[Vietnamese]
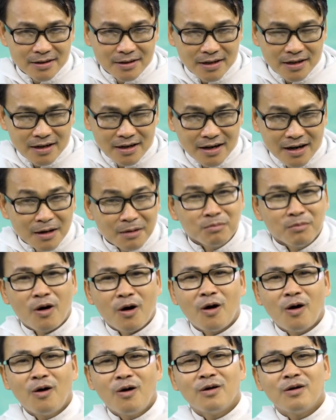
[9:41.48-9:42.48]
gắn
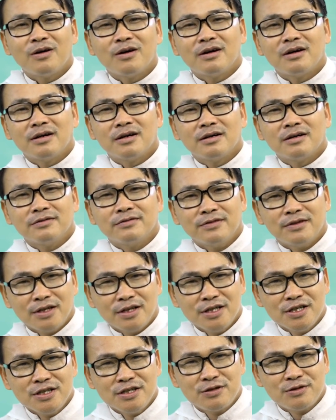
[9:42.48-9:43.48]
bó
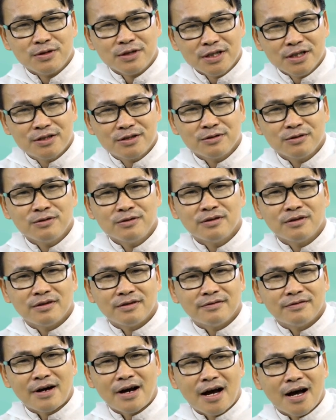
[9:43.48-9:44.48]
với Chúa Giêsu
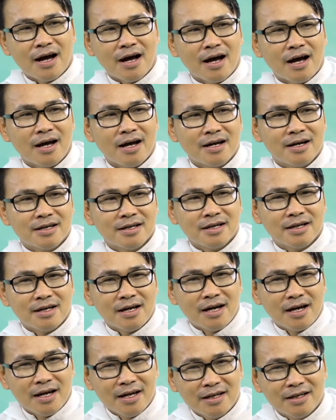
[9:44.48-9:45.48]
và
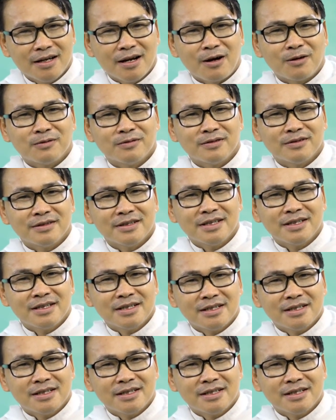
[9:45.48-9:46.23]
hết lòng